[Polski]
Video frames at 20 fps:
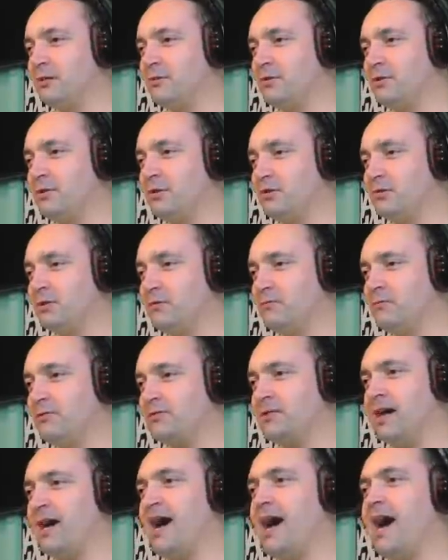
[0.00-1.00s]
rok ten
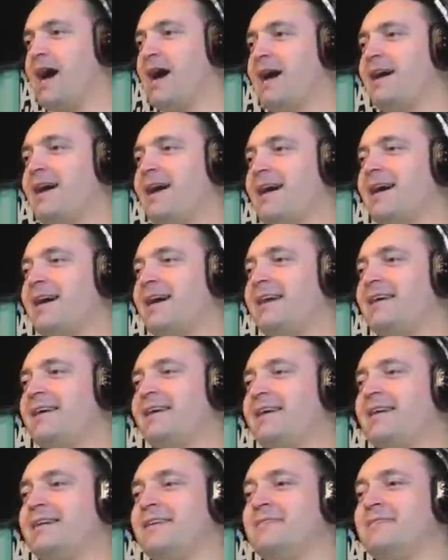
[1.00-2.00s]
boss. A,
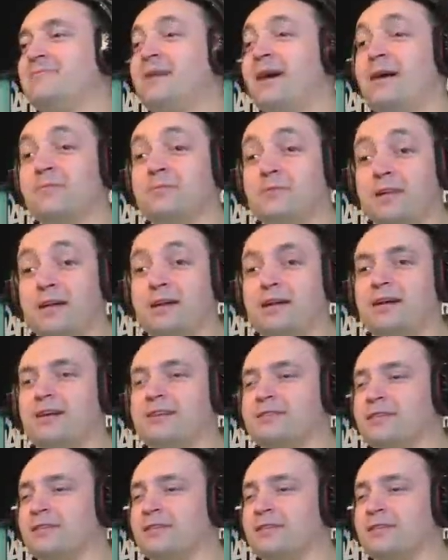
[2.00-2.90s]
mam teraz.